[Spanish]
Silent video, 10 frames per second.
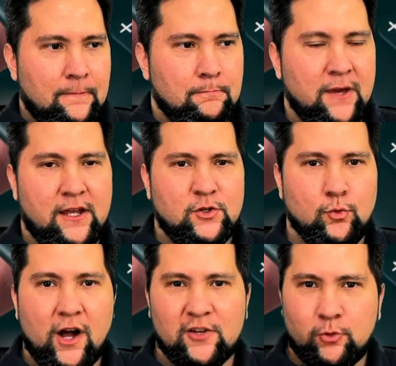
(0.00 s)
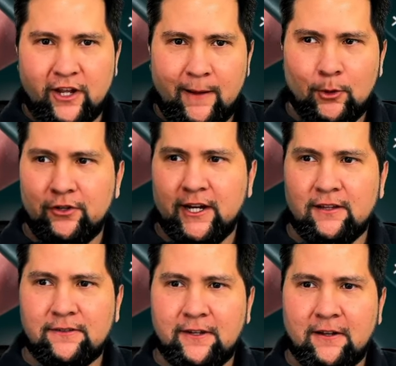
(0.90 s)
Binge watch, por ejemplo, si quieres
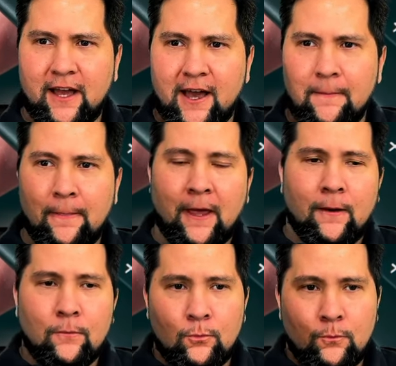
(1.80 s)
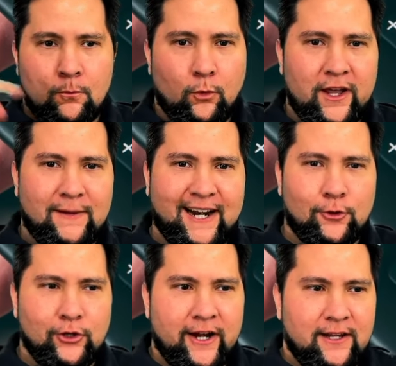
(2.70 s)
decir, ah, voy a
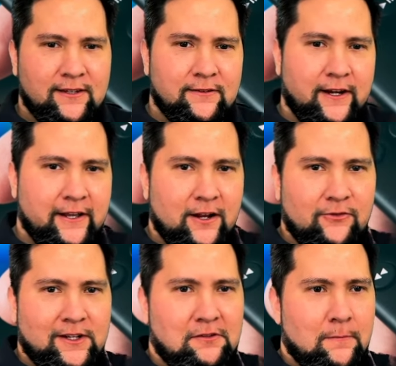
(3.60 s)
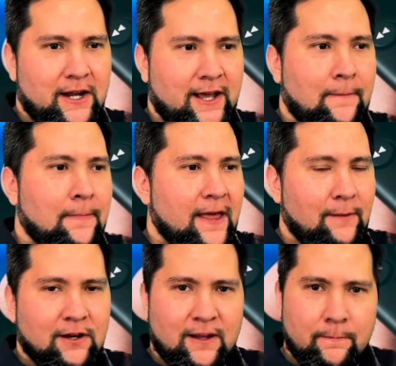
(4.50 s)
maratonear esa serie el fin de semana. I'm
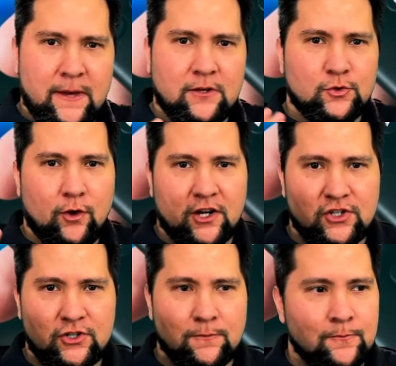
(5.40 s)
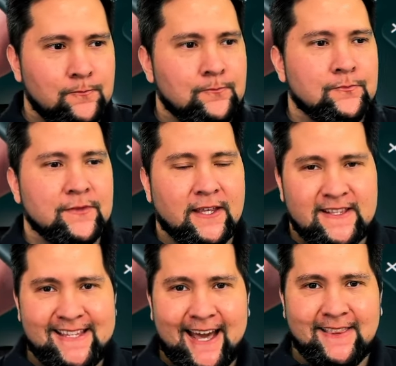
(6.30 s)
gonna binge watch
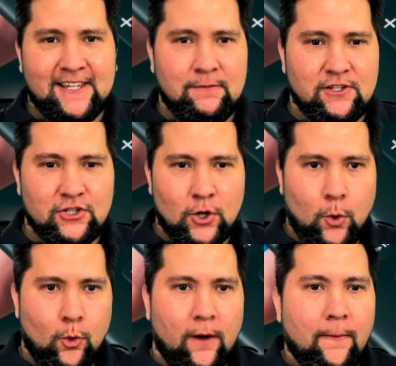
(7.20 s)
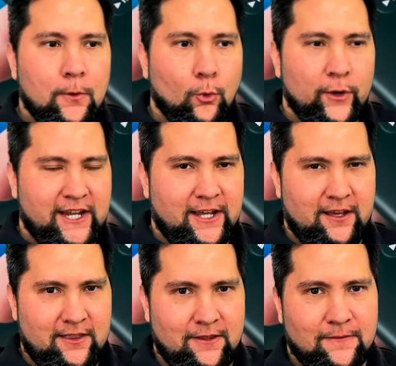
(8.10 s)
that TV show on the weekend.